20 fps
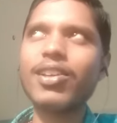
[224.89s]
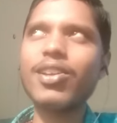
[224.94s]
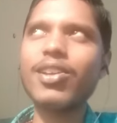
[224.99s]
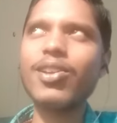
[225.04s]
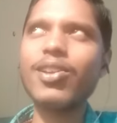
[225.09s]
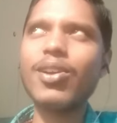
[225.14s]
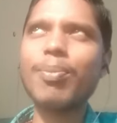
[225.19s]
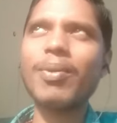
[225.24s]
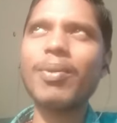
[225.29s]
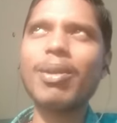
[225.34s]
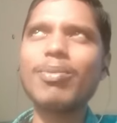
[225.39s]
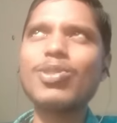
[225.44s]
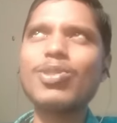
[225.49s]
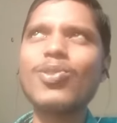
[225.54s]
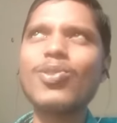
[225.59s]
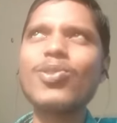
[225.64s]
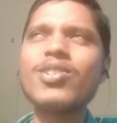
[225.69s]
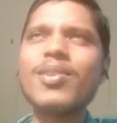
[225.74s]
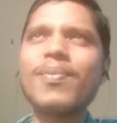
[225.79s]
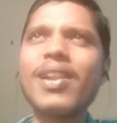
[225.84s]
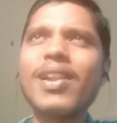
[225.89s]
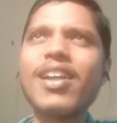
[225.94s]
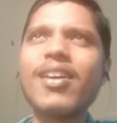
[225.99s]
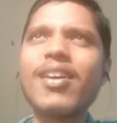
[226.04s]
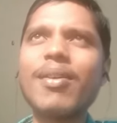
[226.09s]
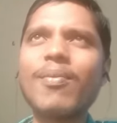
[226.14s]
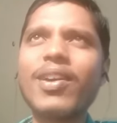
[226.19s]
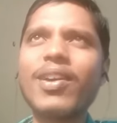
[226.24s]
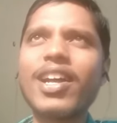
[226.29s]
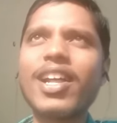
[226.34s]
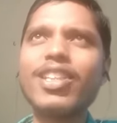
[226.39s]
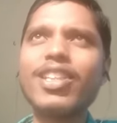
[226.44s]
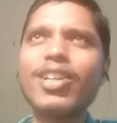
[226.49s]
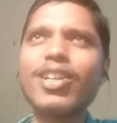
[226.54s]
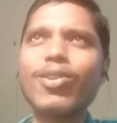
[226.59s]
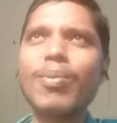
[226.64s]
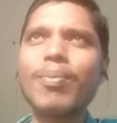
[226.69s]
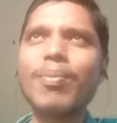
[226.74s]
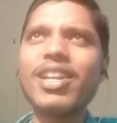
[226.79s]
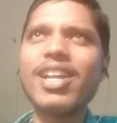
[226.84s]
ஐயோ அப்போ நம்ம ஜோதியம்லாம் நம்ம
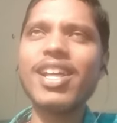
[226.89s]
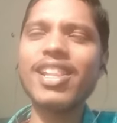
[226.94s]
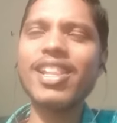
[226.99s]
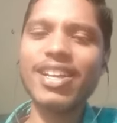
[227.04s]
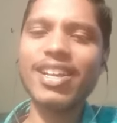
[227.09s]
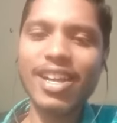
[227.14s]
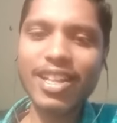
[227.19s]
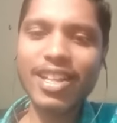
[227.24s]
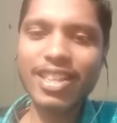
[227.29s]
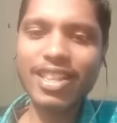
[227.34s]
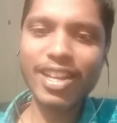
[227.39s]
கற்றுக்கணும் அப்படின்னா அதுக்காக